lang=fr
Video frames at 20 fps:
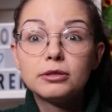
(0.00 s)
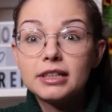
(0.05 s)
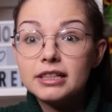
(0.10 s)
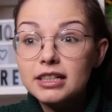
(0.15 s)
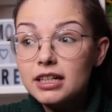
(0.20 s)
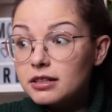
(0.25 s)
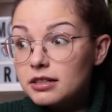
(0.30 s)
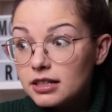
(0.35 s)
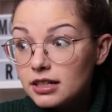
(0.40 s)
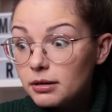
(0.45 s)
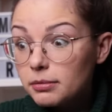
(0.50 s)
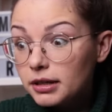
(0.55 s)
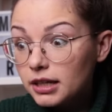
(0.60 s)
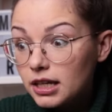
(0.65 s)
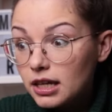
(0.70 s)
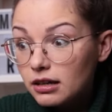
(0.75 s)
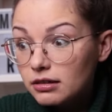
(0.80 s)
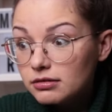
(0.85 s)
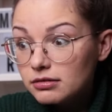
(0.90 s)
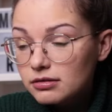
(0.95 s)
je n'achète jamais
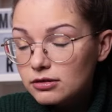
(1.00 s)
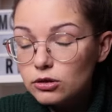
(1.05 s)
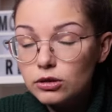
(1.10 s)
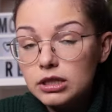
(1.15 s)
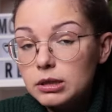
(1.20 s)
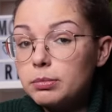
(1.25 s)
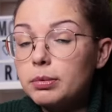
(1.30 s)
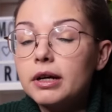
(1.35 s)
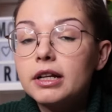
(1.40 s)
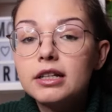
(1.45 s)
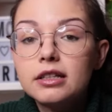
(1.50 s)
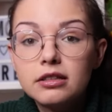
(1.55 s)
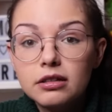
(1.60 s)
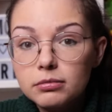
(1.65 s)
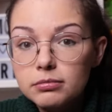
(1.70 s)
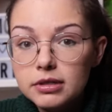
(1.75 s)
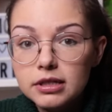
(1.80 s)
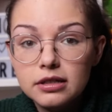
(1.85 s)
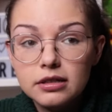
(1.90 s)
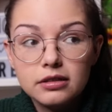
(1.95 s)
rien. J'en ai parlé
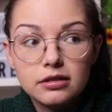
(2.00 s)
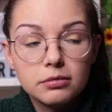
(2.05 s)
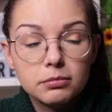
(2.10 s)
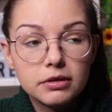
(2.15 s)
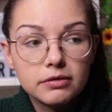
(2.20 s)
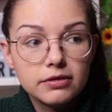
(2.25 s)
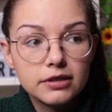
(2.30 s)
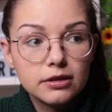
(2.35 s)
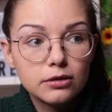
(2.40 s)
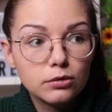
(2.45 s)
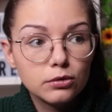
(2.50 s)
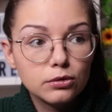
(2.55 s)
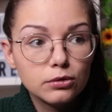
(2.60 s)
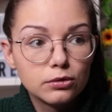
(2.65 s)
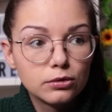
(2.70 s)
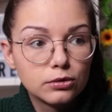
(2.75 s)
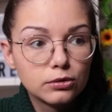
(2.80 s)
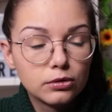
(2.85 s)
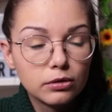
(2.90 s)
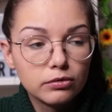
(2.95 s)
dans, mes, dans ma
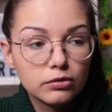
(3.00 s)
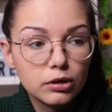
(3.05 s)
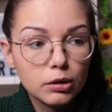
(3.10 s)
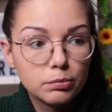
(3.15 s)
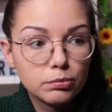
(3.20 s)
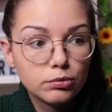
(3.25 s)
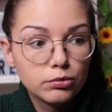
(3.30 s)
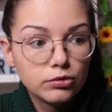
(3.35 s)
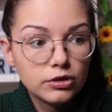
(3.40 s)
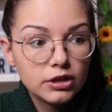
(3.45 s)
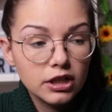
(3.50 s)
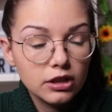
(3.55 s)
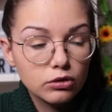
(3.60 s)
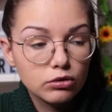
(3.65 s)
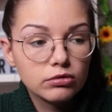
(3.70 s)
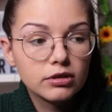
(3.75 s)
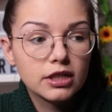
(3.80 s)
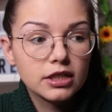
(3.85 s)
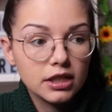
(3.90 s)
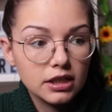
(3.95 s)
vidéo euh, d'enveloppe budget,
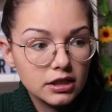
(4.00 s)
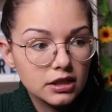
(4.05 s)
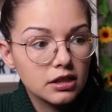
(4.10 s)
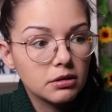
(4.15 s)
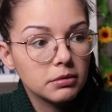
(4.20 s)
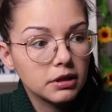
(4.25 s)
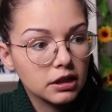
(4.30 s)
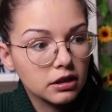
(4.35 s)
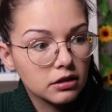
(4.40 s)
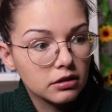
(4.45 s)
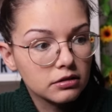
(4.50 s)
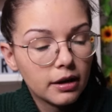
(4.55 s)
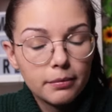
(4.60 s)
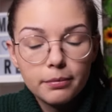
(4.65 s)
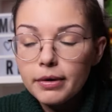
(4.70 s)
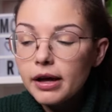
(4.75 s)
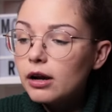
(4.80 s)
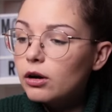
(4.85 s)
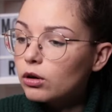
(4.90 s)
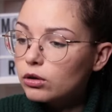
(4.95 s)
je n'achète jamais rien.
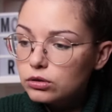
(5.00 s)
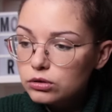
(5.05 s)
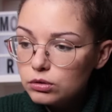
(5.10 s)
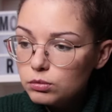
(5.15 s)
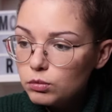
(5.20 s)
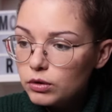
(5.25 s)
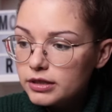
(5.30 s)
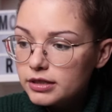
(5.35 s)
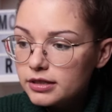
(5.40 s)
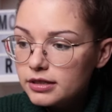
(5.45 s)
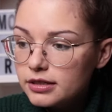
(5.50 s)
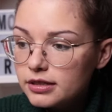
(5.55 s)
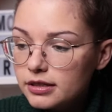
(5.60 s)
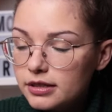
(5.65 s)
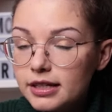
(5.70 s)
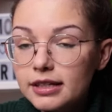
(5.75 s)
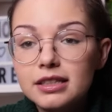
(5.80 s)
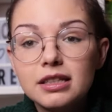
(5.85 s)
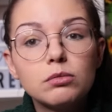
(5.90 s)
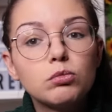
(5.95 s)
Mais alors ce mois-ci,
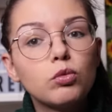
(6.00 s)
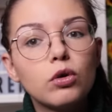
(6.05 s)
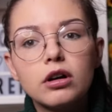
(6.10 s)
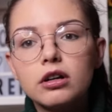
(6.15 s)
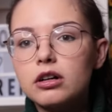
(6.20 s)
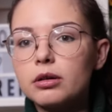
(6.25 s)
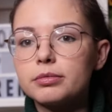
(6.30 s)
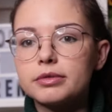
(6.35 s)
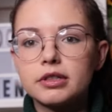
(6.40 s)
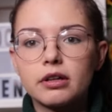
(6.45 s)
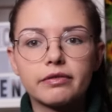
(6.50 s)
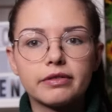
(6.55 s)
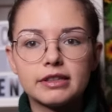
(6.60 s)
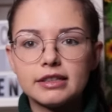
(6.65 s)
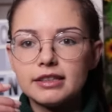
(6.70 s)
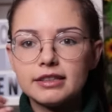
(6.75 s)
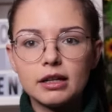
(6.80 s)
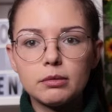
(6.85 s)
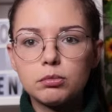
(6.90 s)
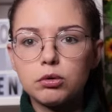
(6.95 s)
il y a des mois comme ça. En
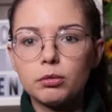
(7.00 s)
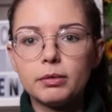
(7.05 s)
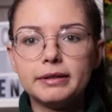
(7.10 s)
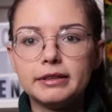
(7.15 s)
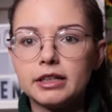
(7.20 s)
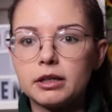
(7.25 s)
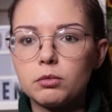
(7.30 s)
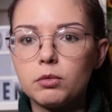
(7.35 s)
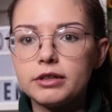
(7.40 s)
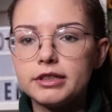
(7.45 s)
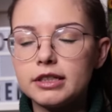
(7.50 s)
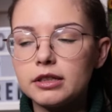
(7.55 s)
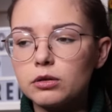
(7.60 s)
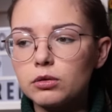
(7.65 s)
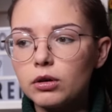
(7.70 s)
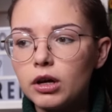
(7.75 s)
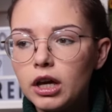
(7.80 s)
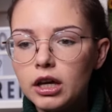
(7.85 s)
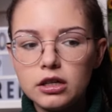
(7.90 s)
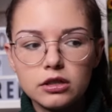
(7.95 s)
fait, c'est ça le problème avec moi, c'est
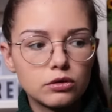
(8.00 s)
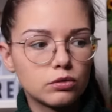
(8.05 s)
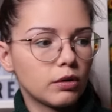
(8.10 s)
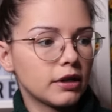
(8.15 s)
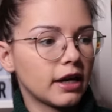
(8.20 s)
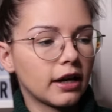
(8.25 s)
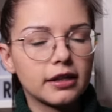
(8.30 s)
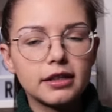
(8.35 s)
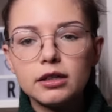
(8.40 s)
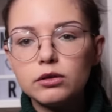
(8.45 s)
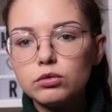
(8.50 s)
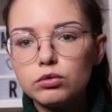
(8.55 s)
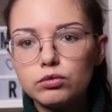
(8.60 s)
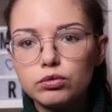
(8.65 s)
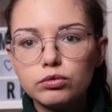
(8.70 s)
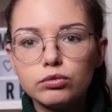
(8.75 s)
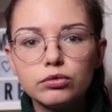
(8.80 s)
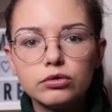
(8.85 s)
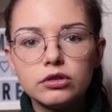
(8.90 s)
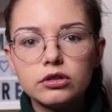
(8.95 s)
que soit il n'y a rien du
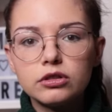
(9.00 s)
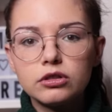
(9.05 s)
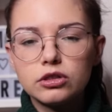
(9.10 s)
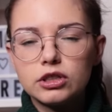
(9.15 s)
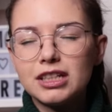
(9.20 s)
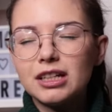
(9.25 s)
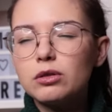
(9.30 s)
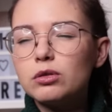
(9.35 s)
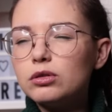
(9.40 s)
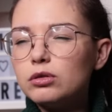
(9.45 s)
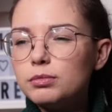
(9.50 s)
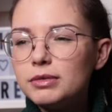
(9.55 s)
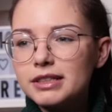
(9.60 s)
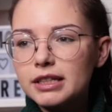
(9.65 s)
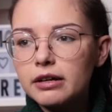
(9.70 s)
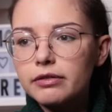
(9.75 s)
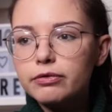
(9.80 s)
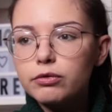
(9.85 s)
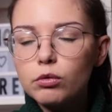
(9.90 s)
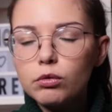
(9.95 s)
tout,
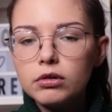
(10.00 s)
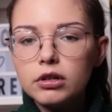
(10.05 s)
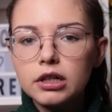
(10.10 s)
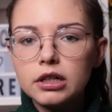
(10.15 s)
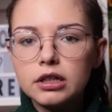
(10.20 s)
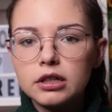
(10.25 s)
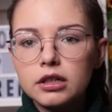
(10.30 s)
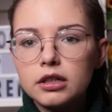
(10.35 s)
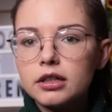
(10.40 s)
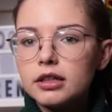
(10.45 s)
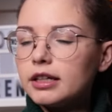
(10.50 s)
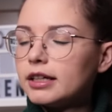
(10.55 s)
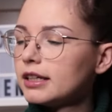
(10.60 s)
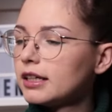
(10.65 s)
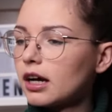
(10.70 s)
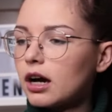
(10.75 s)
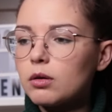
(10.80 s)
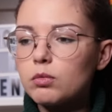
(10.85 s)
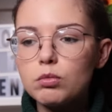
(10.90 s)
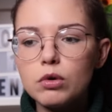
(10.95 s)
j'économise à fond, et
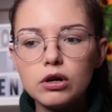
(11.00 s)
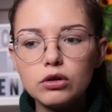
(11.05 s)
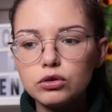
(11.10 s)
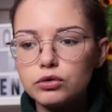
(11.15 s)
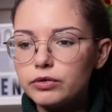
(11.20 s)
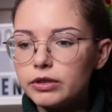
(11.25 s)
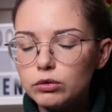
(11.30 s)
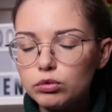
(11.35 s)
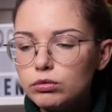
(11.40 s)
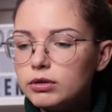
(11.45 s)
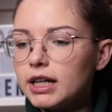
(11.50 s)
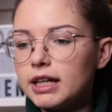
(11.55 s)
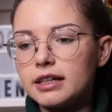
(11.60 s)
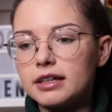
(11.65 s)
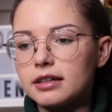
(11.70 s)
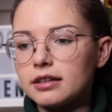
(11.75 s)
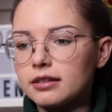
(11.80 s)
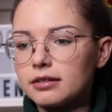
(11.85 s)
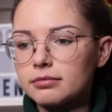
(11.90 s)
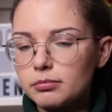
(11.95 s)
il y a un mois où je vais tout
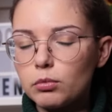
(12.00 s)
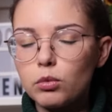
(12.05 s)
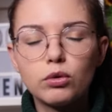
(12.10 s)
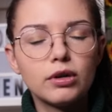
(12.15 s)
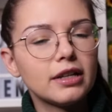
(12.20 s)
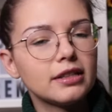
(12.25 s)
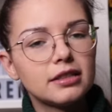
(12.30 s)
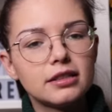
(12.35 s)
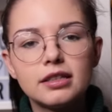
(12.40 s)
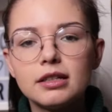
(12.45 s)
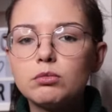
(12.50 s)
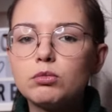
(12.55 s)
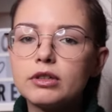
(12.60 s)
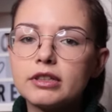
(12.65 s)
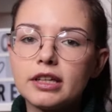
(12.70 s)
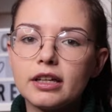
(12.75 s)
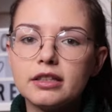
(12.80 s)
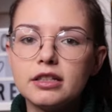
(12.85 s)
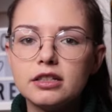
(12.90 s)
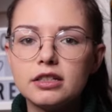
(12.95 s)
claquer. Bon là c'était le
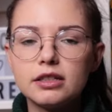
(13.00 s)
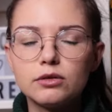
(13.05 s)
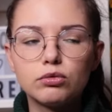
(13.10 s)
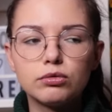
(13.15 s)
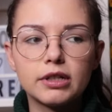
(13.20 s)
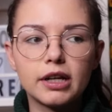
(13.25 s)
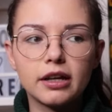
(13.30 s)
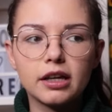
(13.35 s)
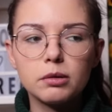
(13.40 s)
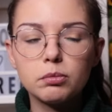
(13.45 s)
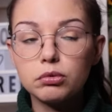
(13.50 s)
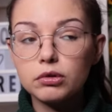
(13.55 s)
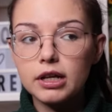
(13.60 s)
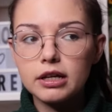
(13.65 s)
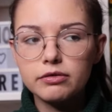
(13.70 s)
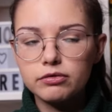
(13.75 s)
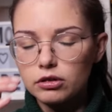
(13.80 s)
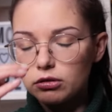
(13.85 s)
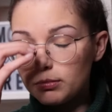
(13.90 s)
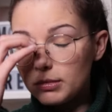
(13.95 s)
mois dernier, j'ai tout claqué pour
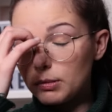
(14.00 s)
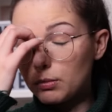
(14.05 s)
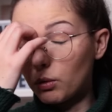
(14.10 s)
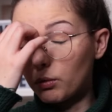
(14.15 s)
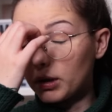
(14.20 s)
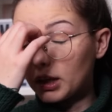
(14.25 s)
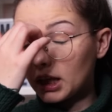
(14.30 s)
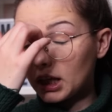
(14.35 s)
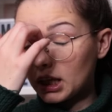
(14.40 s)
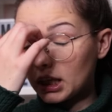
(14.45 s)
l'iPhone, mais bon,